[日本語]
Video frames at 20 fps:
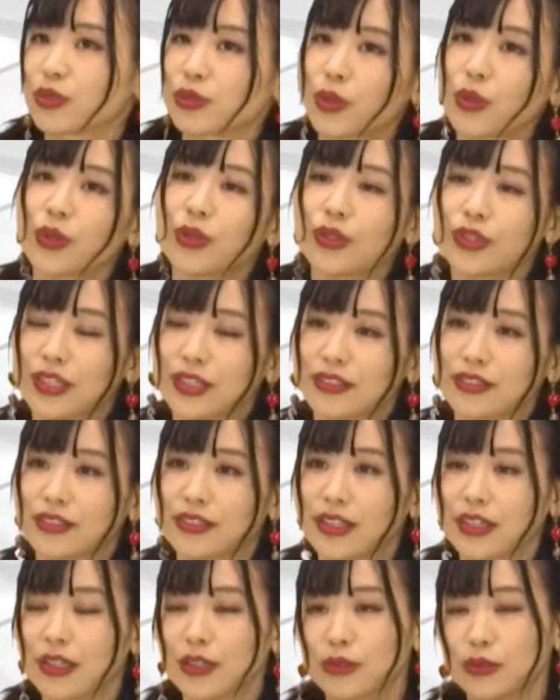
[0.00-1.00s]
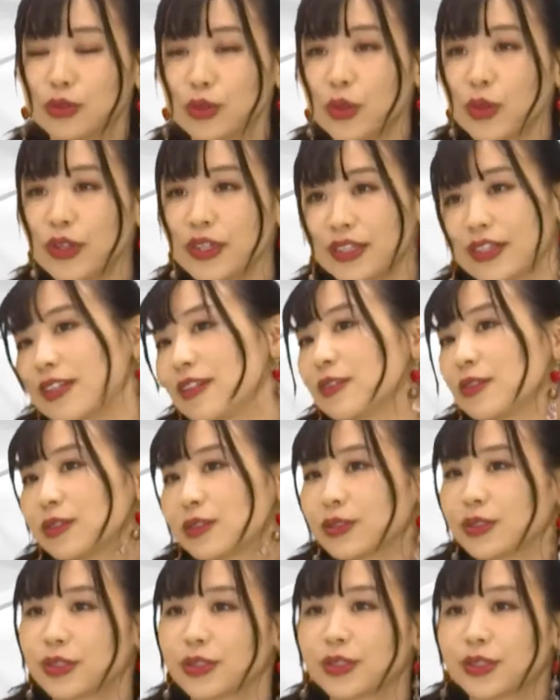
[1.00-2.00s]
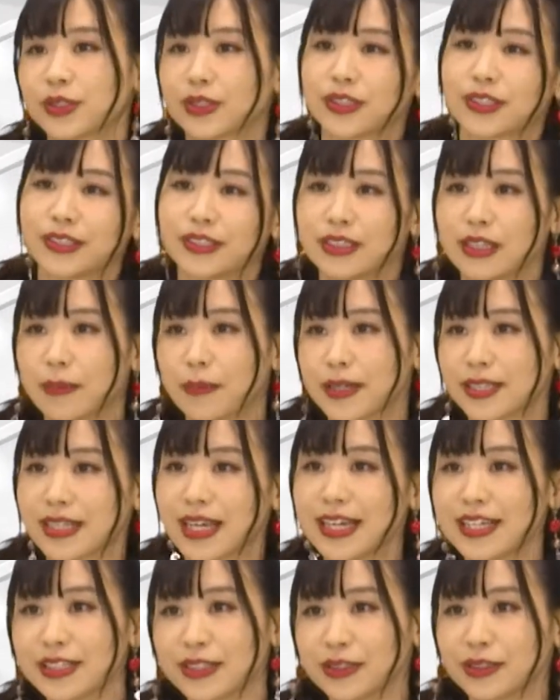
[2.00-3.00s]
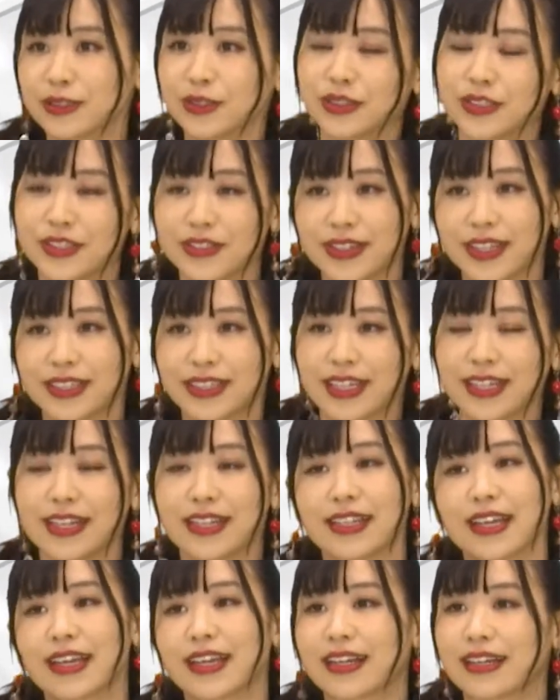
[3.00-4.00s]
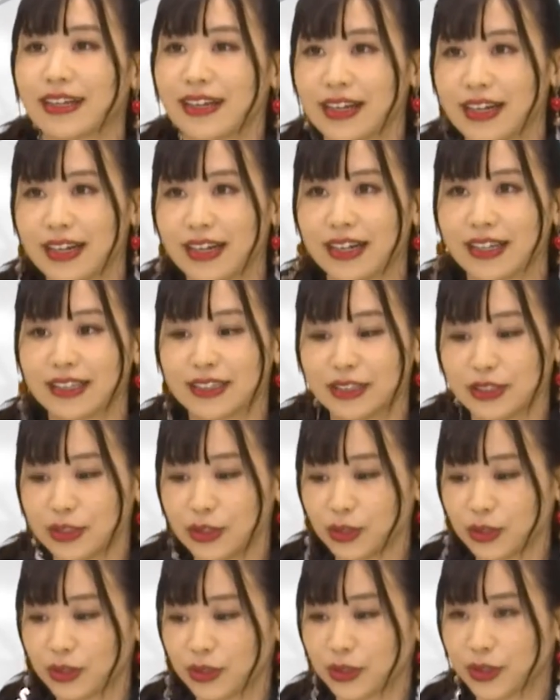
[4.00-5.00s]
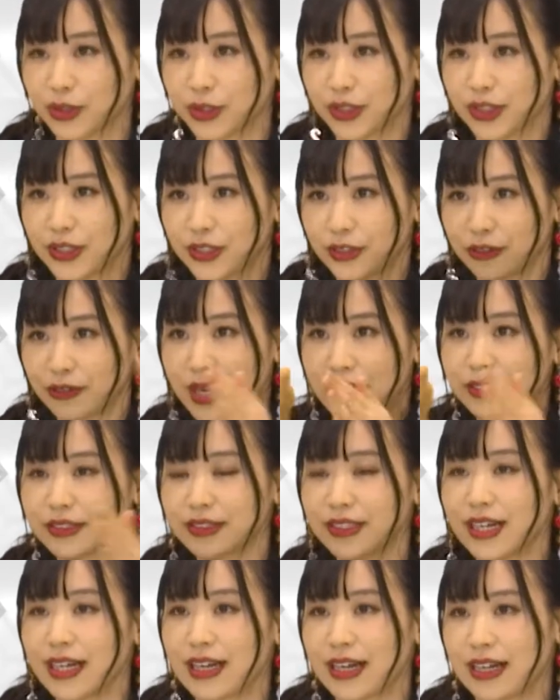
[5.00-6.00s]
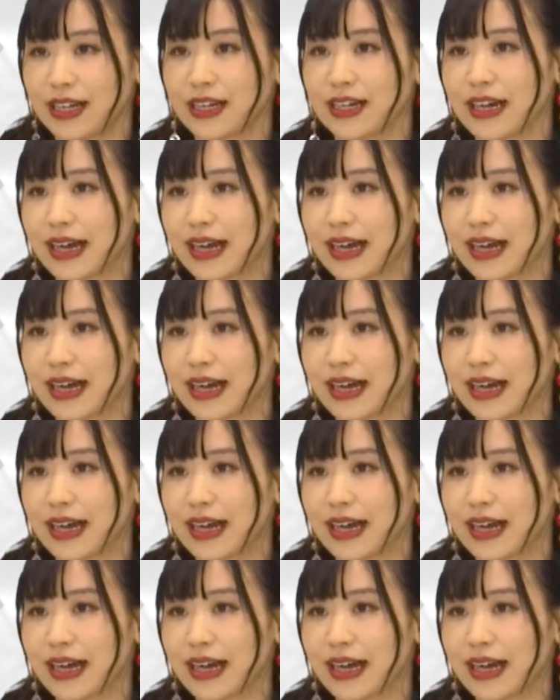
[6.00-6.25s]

そうですね、動いてるとやっぱ最初のうちは慣れないからちょっと枠から